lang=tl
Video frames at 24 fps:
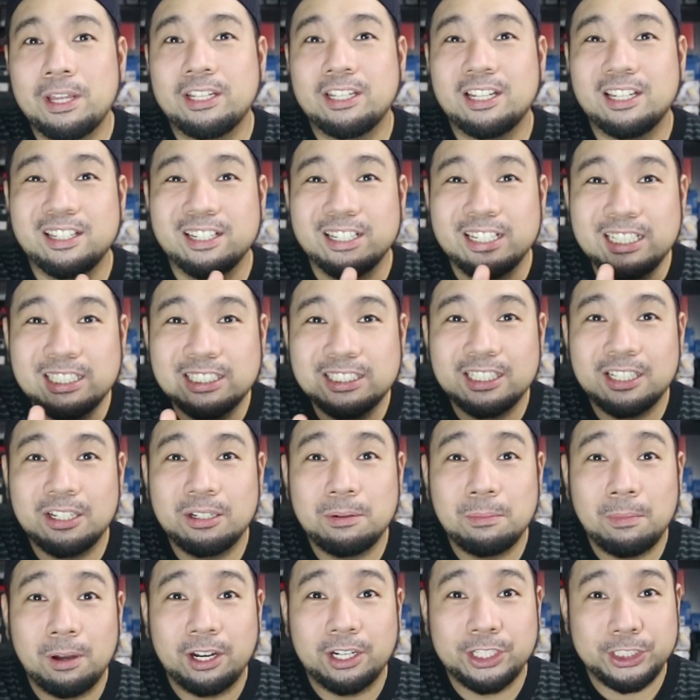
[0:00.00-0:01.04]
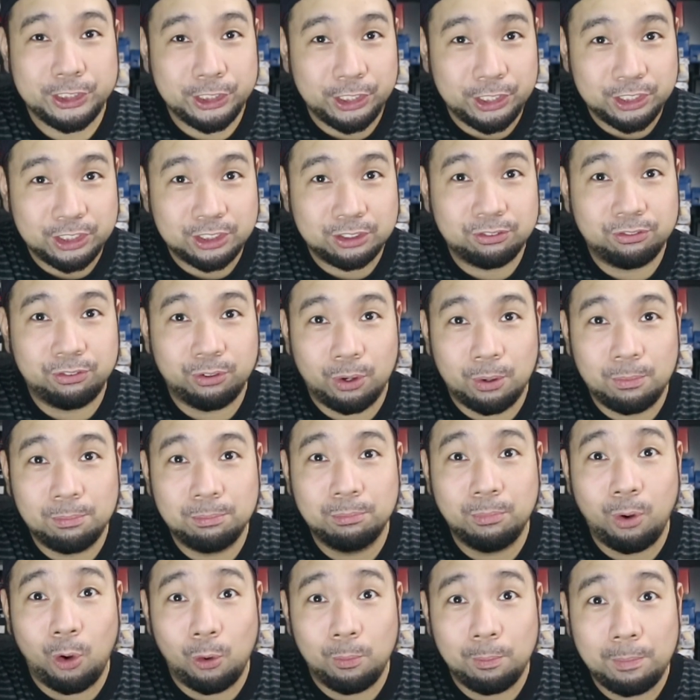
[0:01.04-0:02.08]
Nag-release sila ng mga shirts from
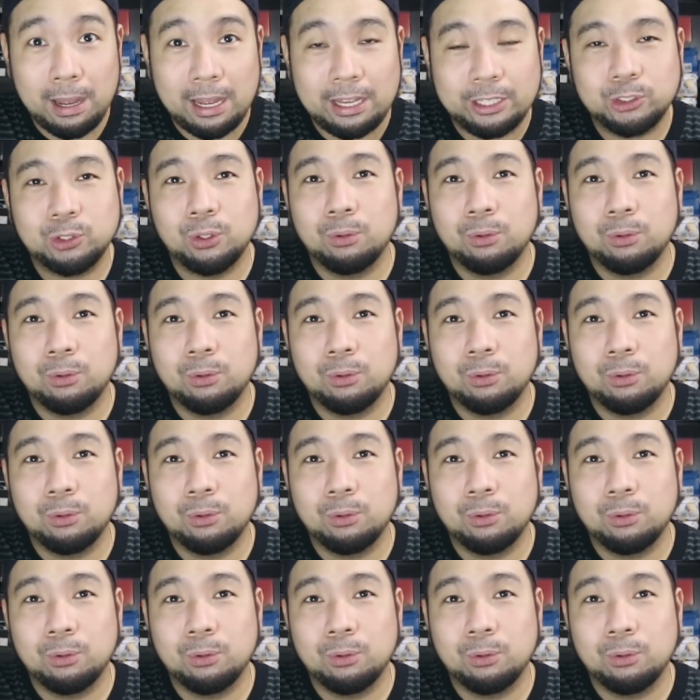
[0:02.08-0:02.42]
MoMA.